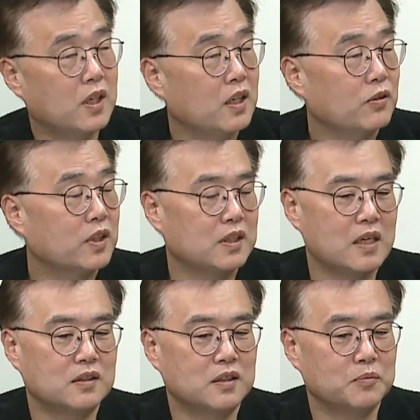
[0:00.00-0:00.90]
가격의
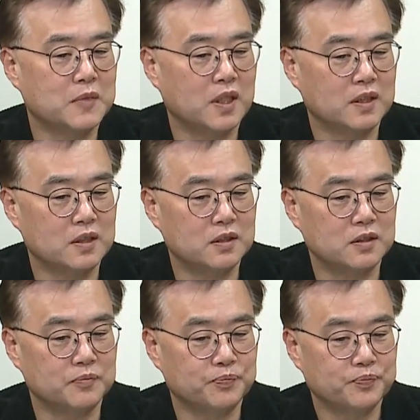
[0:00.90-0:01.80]
상승입니다. 음. 사실은
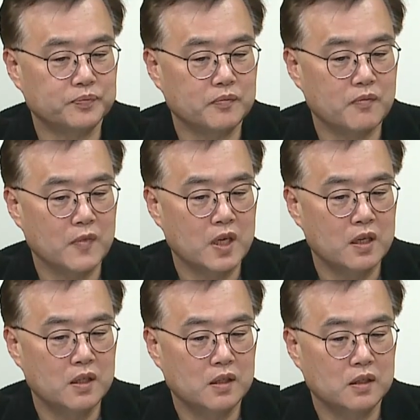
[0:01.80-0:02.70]
음.
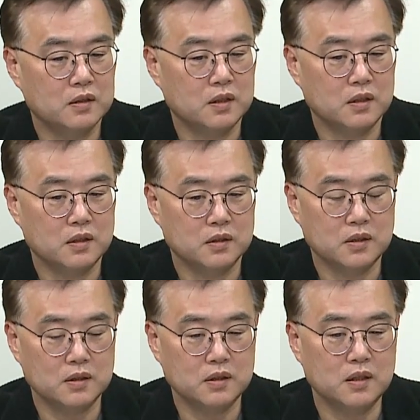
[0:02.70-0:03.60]
그 제가
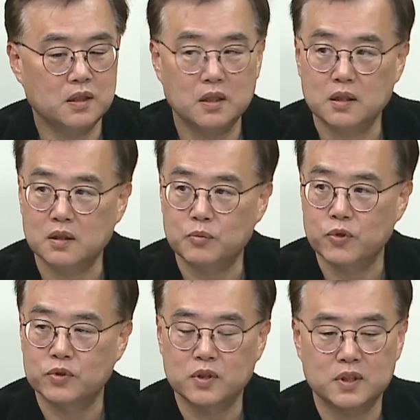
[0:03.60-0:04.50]
차트를 하나
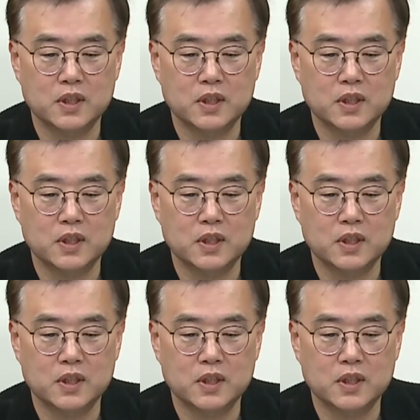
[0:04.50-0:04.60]
보여드릴